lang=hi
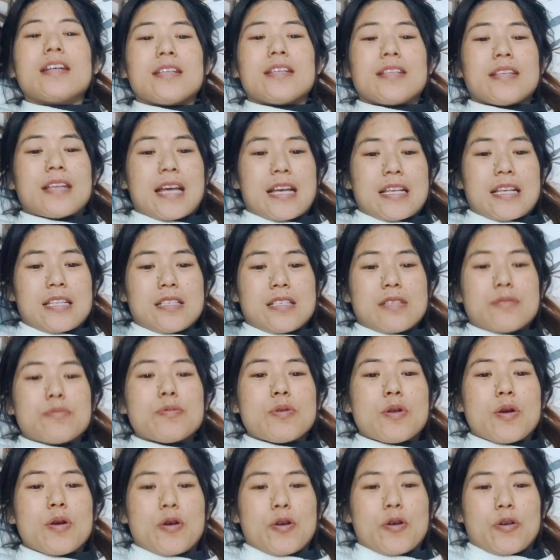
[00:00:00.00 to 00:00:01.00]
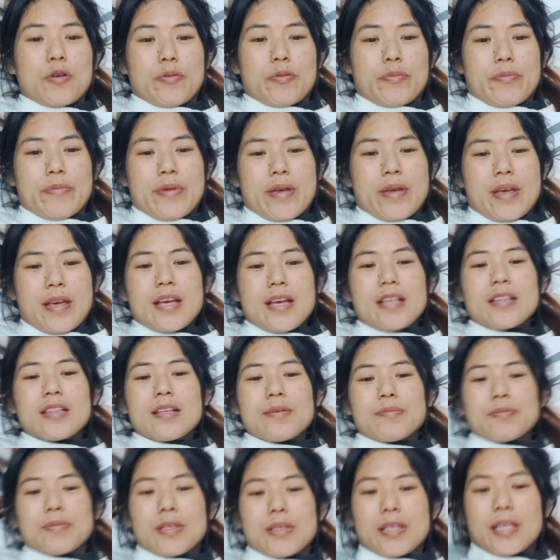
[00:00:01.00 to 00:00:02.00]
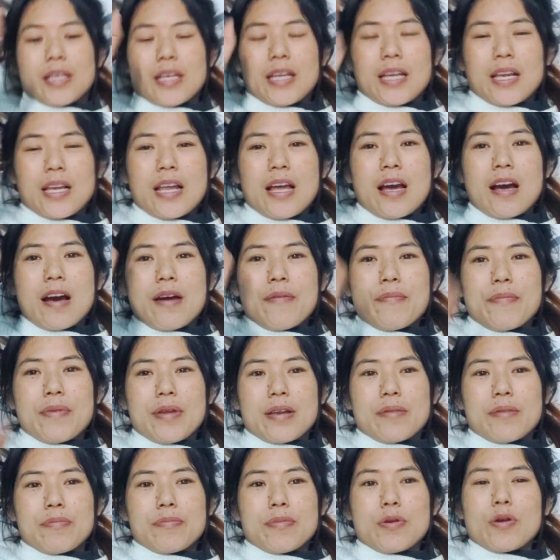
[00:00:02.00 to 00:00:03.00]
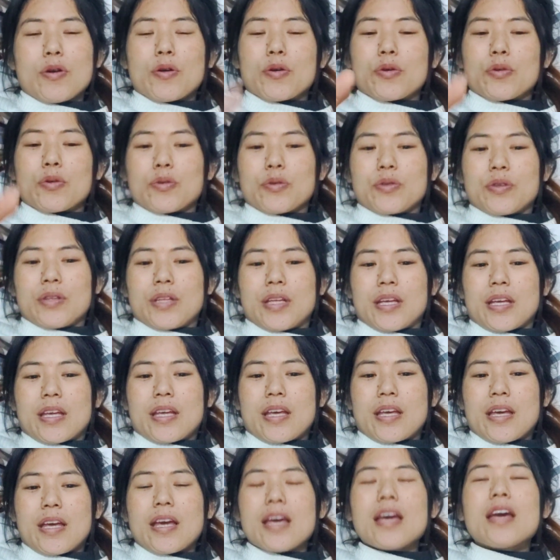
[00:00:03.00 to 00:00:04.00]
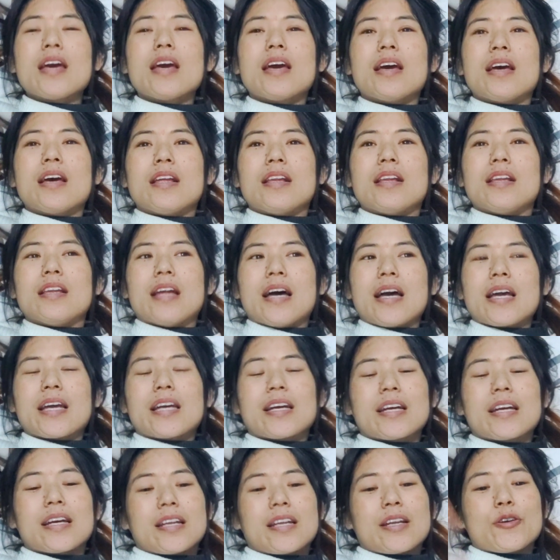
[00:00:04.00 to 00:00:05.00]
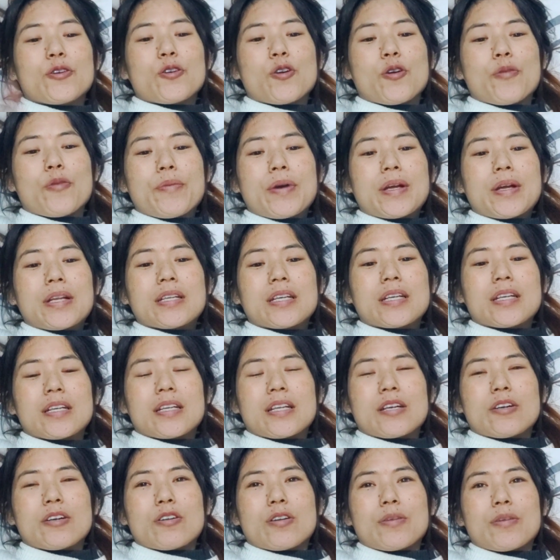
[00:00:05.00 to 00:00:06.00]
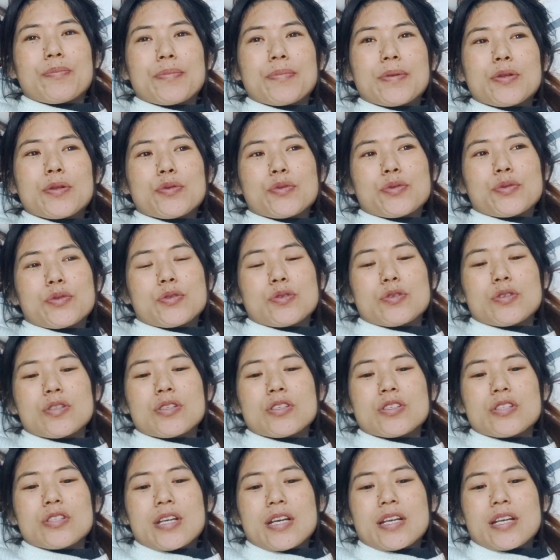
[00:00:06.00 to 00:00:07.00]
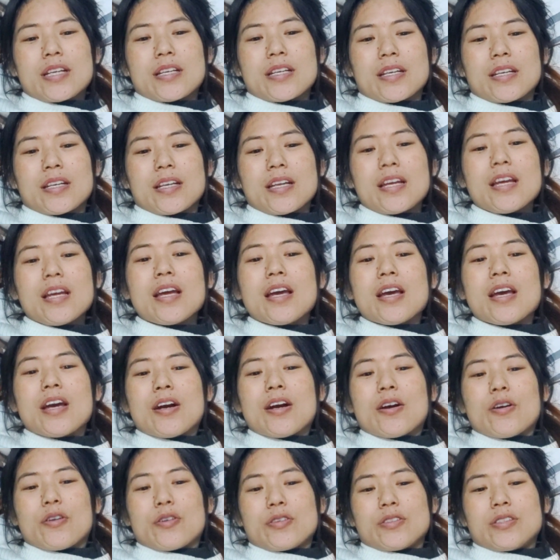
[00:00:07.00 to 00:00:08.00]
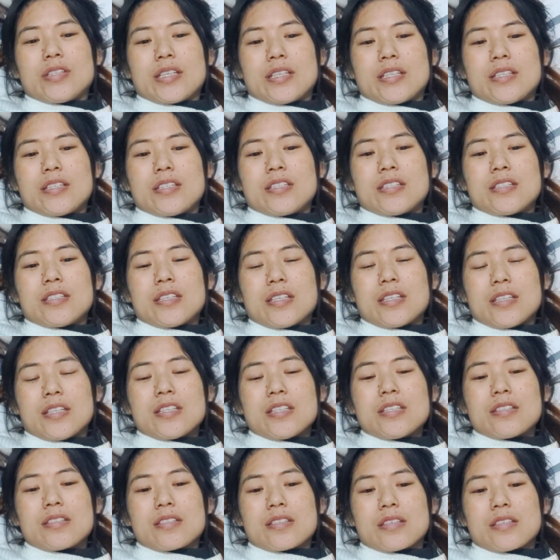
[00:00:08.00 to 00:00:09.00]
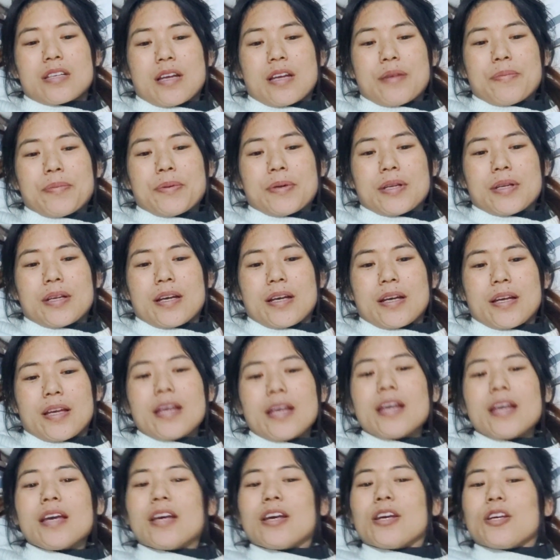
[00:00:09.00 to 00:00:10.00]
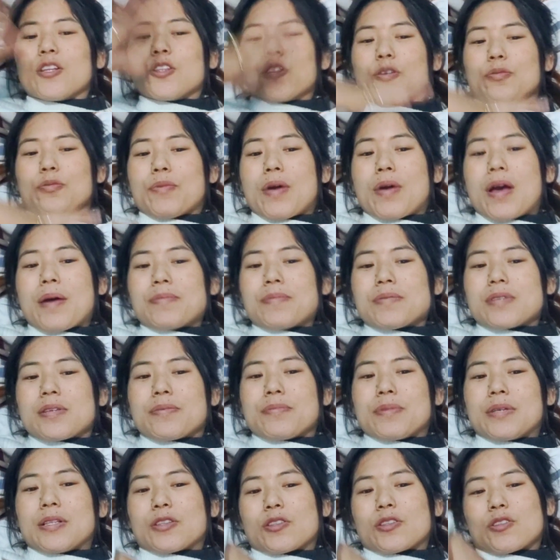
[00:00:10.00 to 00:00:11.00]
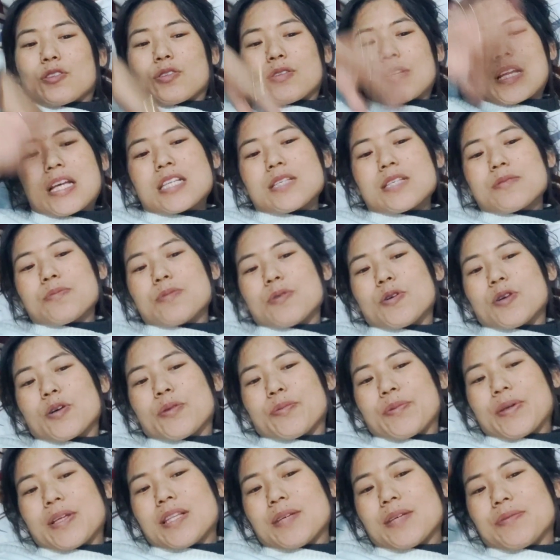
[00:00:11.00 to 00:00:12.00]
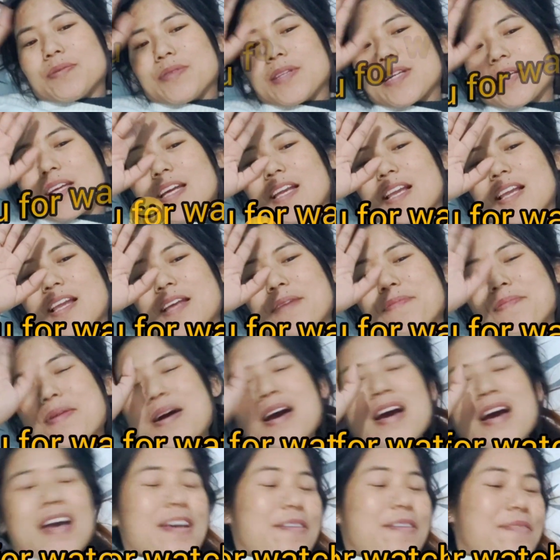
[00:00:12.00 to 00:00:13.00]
नेक्स्ट ब्लॉग में तब तक के लिए आप मेरे ब्लॉग को देखें लाइक करें कमेंट करें और अपने दोस्तों से शेयर करें और ज़्यादा से ज़्यादा सब्सक्राइब कराएं तो मैं आपसे मिलती हूँ नेक्स्ट ब्लॉग में तब तक के लिए बाय